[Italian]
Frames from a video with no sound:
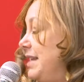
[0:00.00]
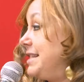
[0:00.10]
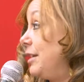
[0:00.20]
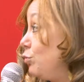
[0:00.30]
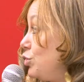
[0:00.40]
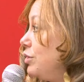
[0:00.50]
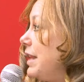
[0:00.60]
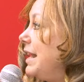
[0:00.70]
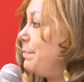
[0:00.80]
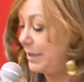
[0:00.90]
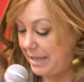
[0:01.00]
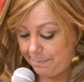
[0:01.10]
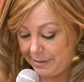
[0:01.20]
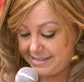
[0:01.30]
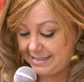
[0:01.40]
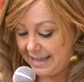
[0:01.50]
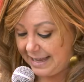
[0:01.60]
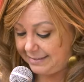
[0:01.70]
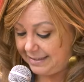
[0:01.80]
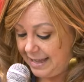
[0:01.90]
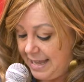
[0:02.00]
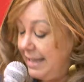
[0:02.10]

istituzionale perché è presidente